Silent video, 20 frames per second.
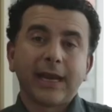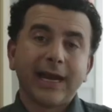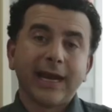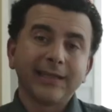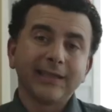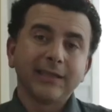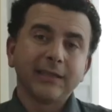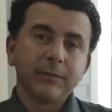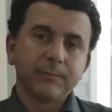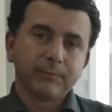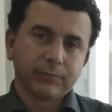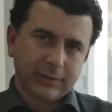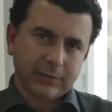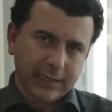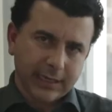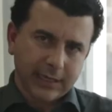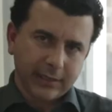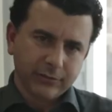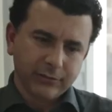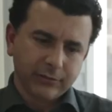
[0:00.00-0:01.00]
Cada
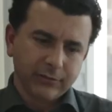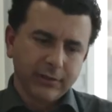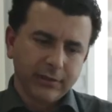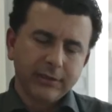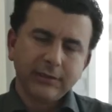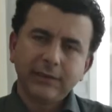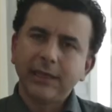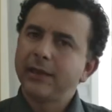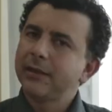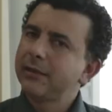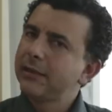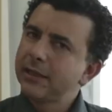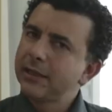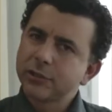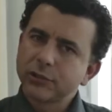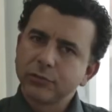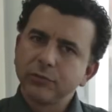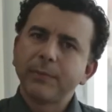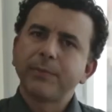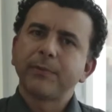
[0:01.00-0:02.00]
deputado tem que
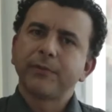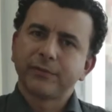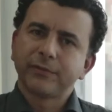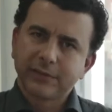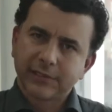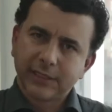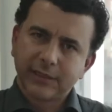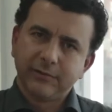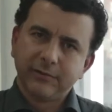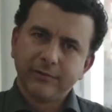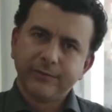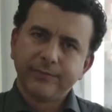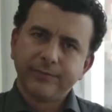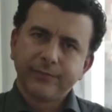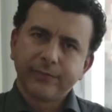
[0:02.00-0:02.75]
ter sua profissão.